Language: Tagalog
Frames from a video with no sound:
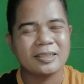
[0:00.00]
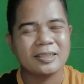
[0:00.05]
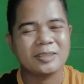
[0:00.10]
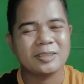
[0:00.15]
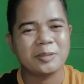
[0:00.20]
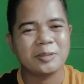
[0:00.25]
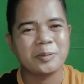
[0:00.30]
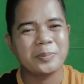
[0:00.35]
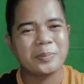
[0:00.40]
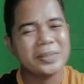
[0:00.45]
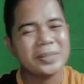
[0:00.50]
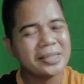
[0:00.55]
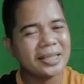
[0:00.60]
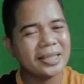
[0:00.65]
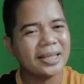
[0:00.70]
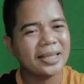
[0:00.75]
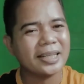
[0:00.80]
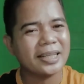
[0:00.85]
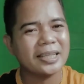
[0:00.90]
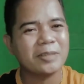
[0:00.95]
So,
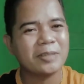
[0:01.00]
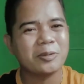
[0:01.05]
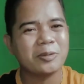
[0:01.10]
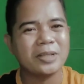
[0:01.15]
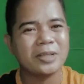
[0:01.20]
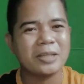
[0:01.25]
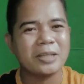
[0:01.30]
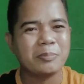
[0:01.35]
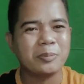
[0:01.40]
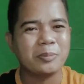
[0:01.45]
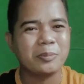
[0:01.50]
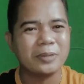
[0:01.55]
minsan narinig ko na rin po